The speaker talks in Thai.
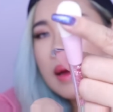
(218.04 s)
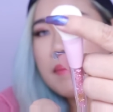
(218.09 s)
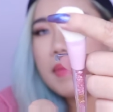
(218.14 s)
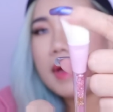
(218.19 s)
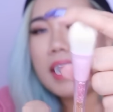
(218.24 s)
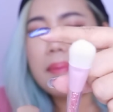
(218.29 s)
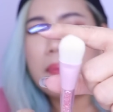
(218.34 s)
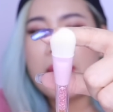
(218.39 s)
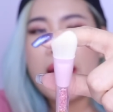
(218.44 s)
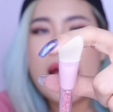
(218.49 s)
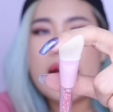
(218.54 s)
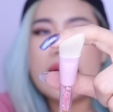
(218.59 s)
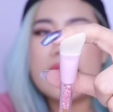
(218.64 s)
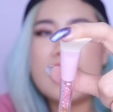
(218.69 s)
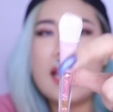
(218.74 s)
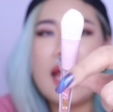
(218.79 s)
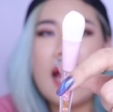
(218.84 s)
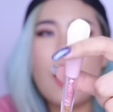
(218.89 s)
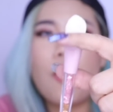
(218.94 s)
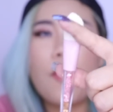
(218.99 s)
เป็นแปรง
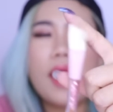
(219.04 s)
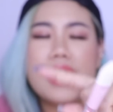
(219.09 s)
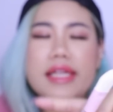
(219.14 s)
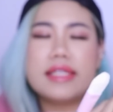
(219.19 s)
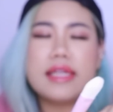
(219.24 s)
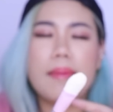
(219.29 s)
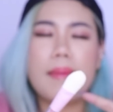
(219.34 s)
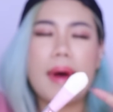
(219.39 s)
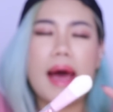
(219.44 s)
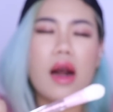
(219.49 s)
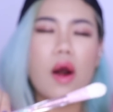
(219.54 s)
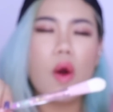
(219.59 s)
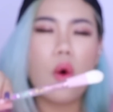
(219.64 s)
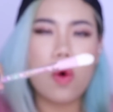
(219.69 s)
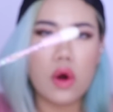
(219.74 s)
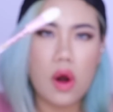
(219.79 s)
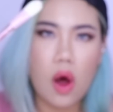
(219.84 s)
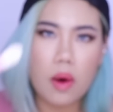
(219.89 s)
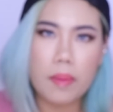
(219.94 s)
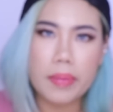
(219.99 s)
ที่เอาไว้สามารถล
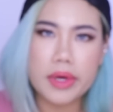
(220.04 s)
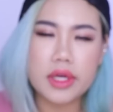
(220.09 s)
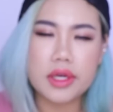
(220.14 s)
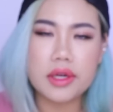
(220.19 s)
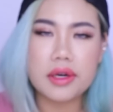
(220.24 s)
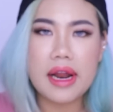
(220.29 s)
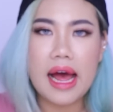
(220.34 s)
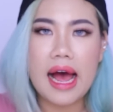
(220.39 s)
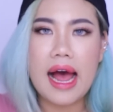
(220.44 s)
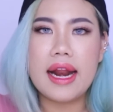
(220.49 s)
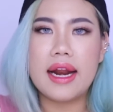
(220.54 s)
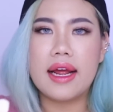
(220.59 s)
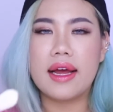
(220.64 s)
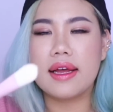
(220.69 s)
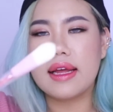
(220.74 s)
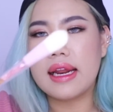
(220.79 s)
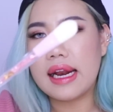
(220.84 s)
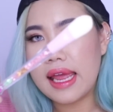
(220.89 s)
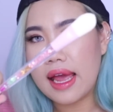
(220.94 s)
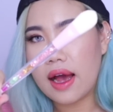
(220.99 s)
งรองพื้นได้นะ
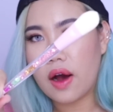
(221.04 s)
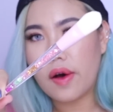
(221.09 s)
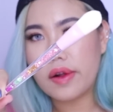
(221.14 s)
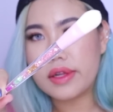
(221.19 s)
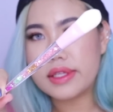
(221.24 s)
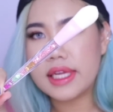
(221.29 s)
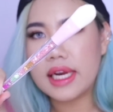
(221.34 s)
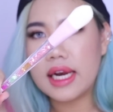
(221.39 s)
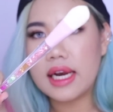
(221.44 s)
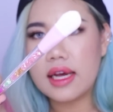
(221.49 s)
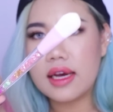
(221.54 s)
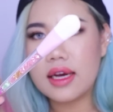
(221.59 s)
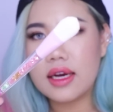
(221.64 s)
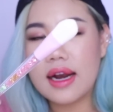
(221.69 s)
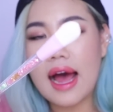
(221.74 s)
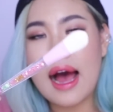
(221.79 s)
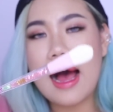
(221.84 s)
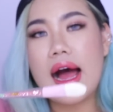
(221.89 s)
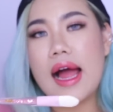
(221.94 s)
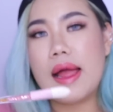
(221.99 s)
คะ เกลี่ยคอนซีลเลอร์
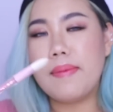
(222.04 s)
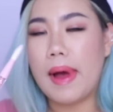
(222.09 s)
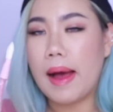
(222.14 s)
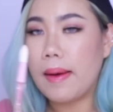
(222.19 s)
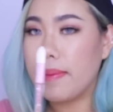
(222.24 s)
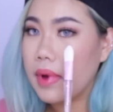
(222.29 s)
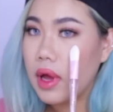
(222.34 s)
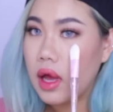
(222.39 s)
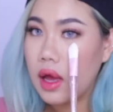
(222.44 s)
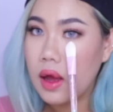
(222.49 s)
ได้แบบ